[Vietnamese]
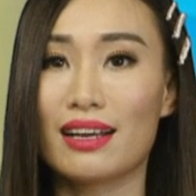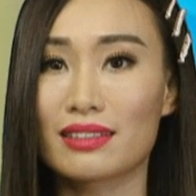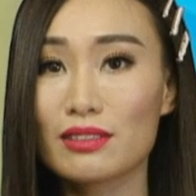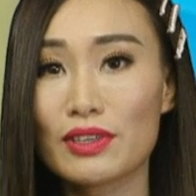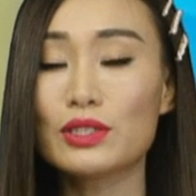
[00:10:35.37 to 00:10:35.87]

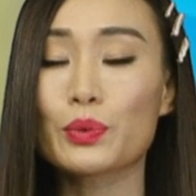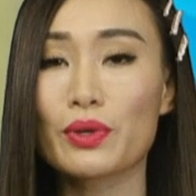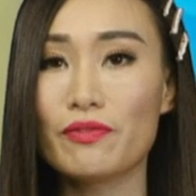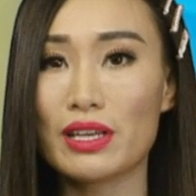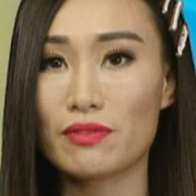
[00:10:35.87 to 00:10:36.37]
uh, tư vấn cho
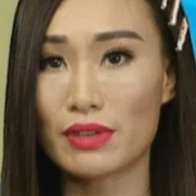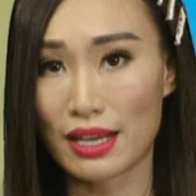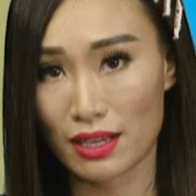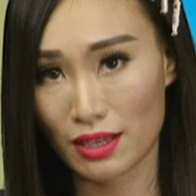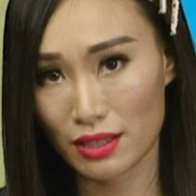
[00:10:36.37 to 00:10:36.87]
quý vị
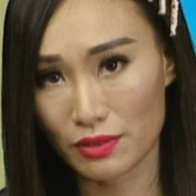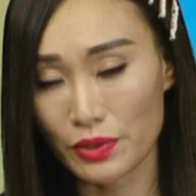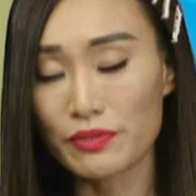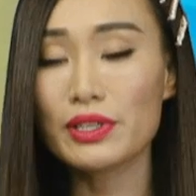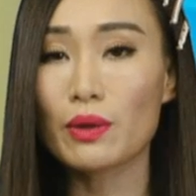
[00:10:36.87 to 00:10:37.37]
và
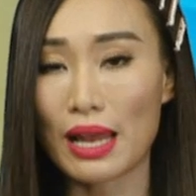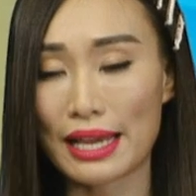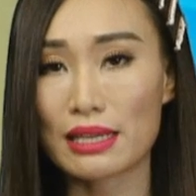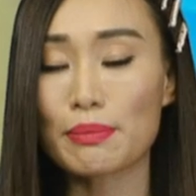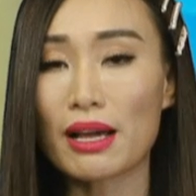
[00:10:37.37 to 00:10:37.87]
review
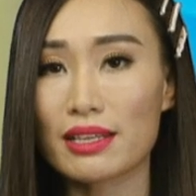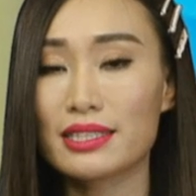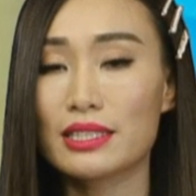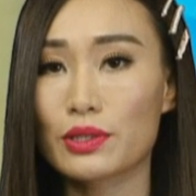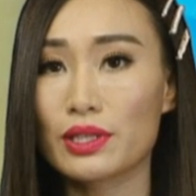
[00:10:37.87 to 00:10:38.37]
lại cái
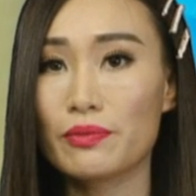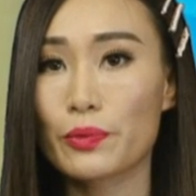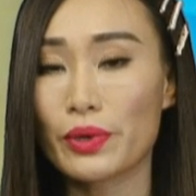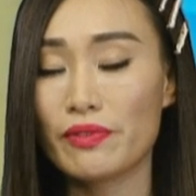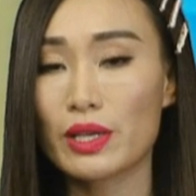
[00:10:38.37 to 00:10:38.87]
policy cho quý,
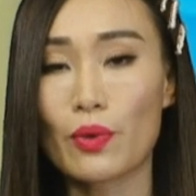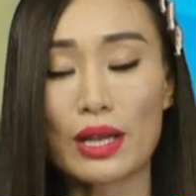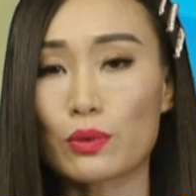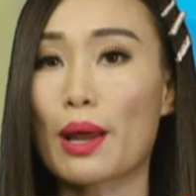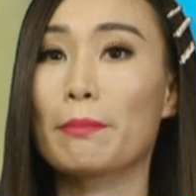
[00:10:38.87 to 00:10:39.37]
quý vị
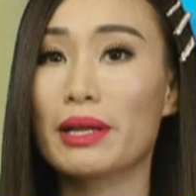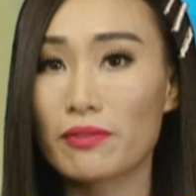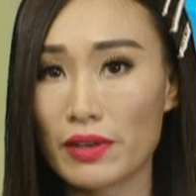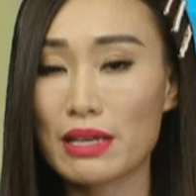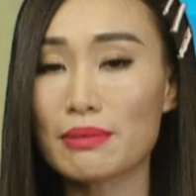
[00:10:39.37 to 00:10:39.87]
hoàn toàn
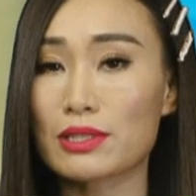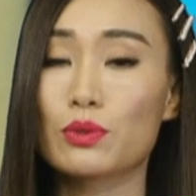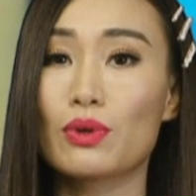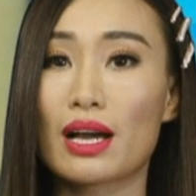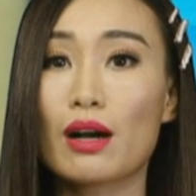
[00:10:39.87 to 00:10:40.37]
miễn phí mặc
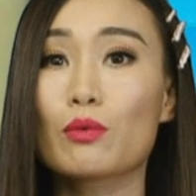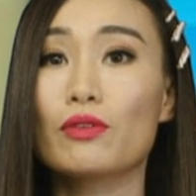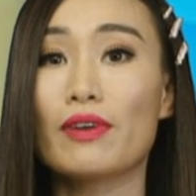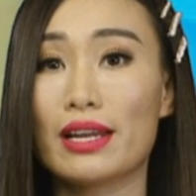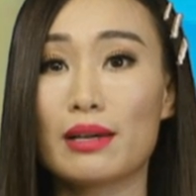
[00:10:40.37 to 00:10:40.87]
dù là không
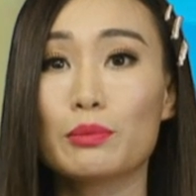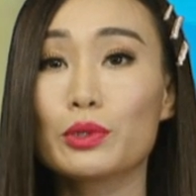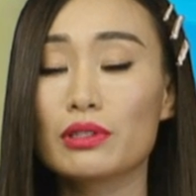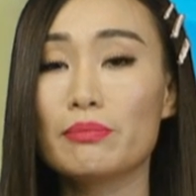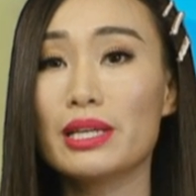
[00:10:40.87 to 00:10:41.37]
có phải là
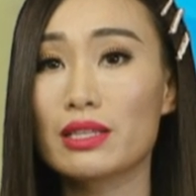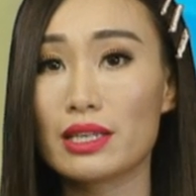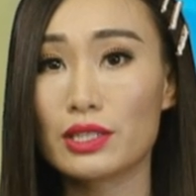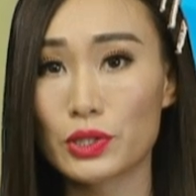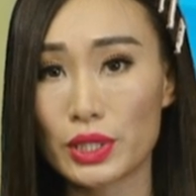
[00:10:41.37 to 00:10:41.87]
mua từ
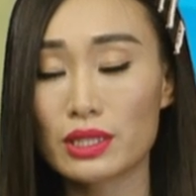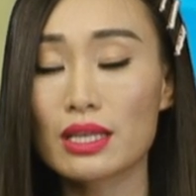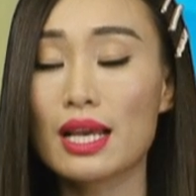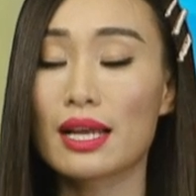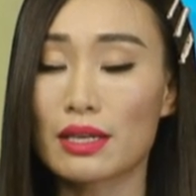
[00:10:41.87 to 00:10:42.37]
BNT Insurance
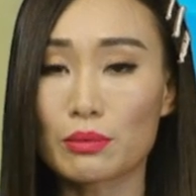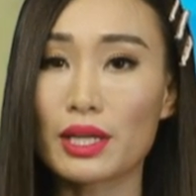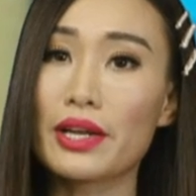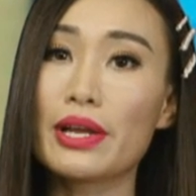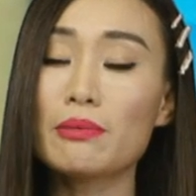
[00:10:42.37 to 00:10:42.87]
đồng
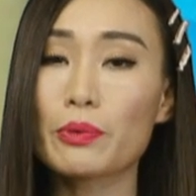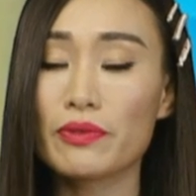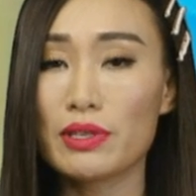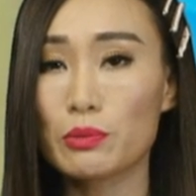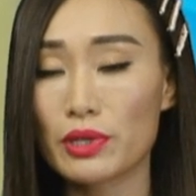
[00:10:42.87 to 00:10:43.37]
thời nếu mà
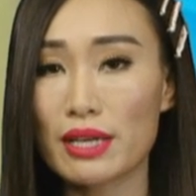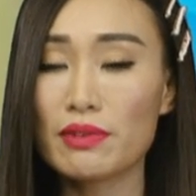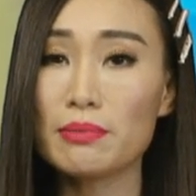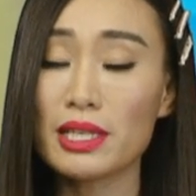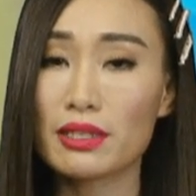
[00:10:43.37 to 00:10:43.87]
quý vị muốn
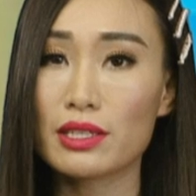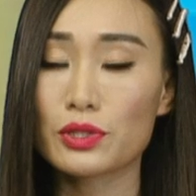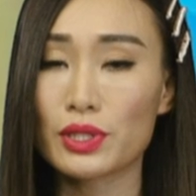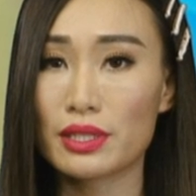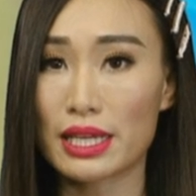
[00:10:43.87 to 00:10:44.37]
đến với BNT
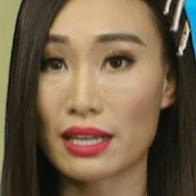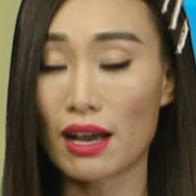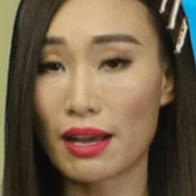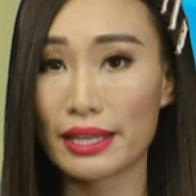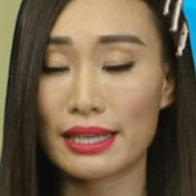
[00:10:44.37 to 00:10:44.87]
Insurance để
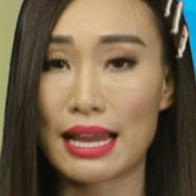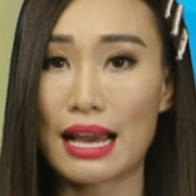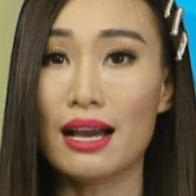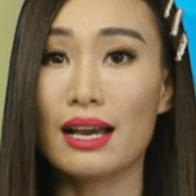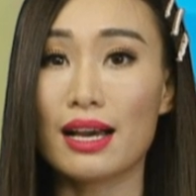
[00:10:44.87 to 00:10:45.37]
coi
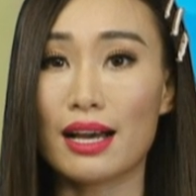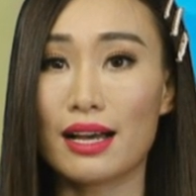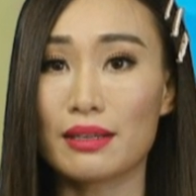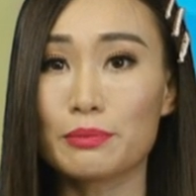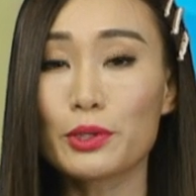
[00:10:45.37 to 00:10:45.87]
là
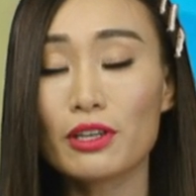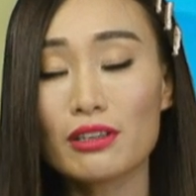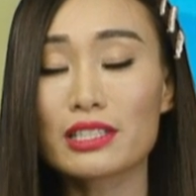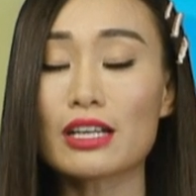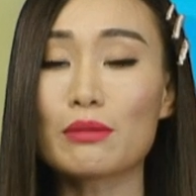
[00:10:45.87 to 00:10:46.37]
uh, muốn
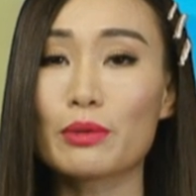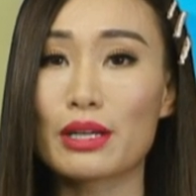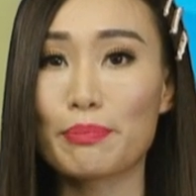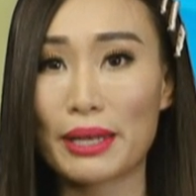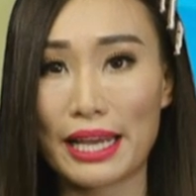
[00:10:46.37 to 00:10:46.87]
lựa chọn một
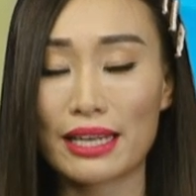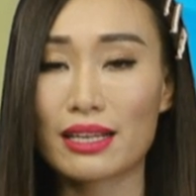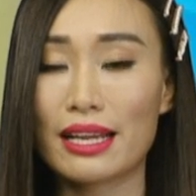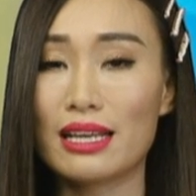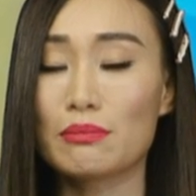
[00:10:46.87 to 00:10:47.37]
cái
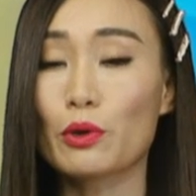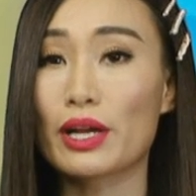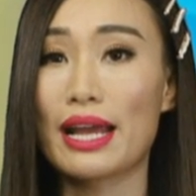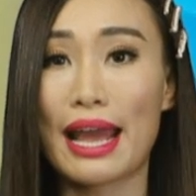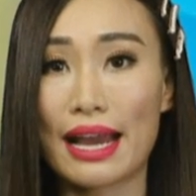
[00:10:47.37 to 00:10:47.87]
plan hay là
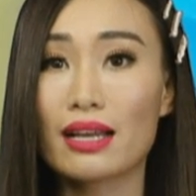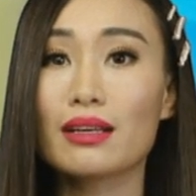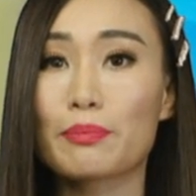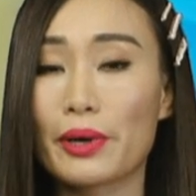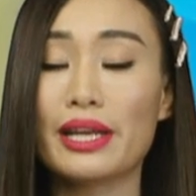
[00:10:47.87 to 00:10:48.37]
một cái
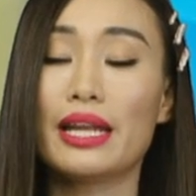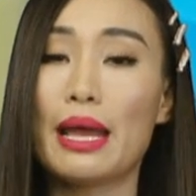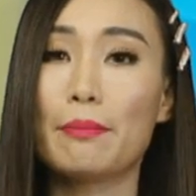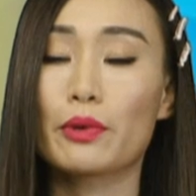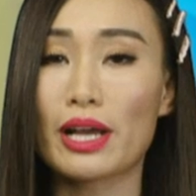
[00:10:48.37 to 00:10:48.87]
hãng brand
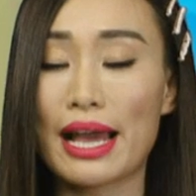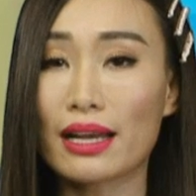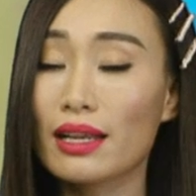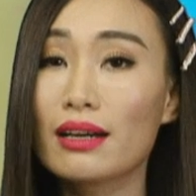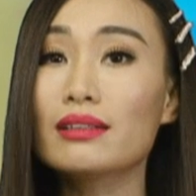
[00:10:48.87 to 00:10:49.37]
name một cái
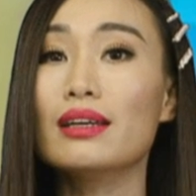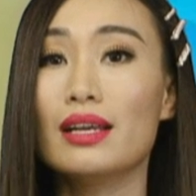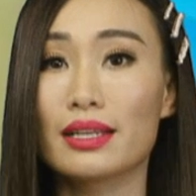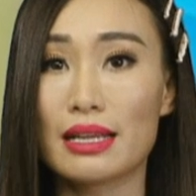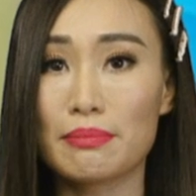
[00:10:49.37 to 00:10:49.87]
hãng lớn
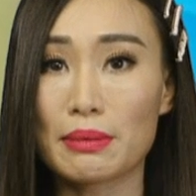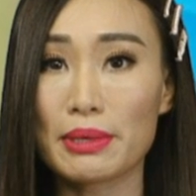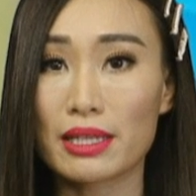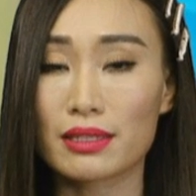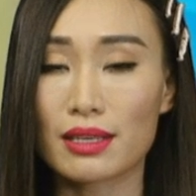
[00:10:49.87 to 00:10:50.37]
để mà
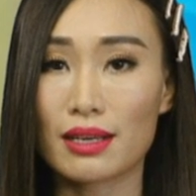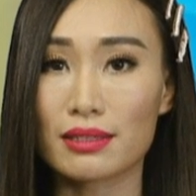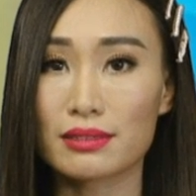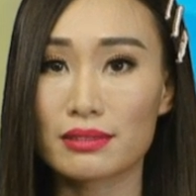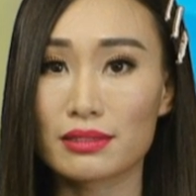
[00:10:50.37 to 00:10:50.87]
mình
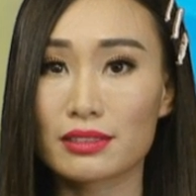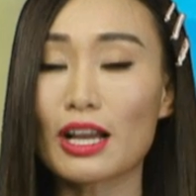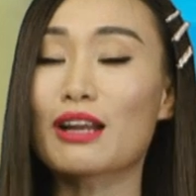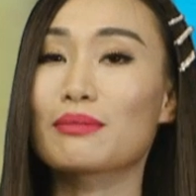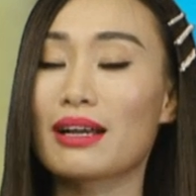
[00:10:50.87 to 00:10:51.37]
uh,
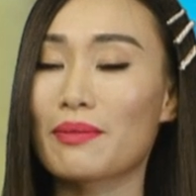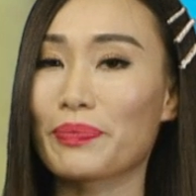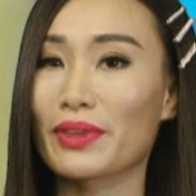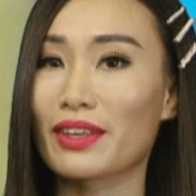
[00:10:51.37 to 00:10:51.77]
chọn um,